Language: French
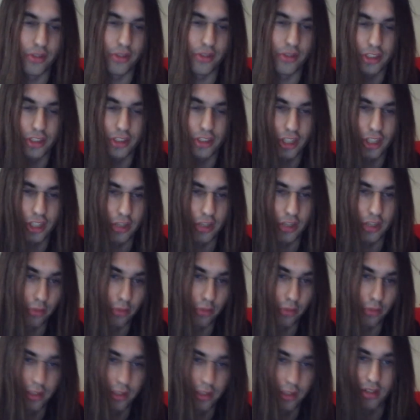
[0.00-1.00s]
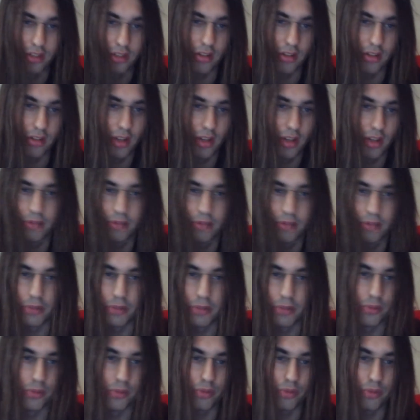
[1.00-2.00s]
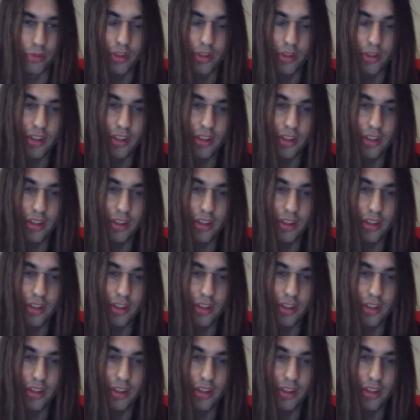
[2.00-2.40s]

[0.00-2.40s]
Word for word: avec Shiranui, un petit peu tout ça.